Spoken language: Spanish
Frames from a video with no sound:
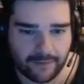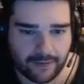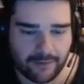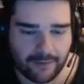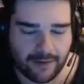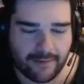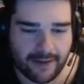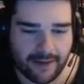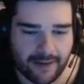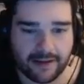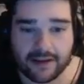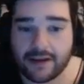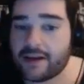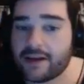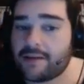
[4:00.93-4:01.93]
Muy bien.
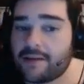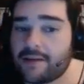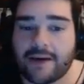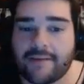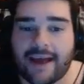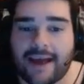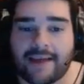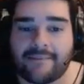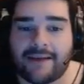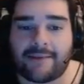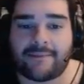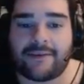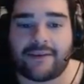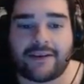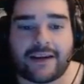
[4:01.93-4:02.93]
Muy bien, mi
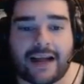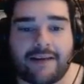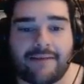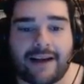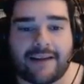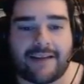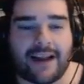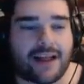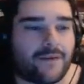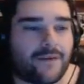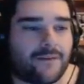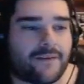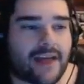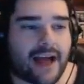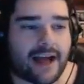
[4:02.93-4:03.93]
amor, hablar de la
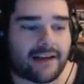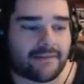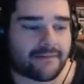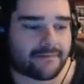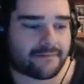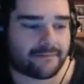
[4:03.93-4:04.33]
lluvia.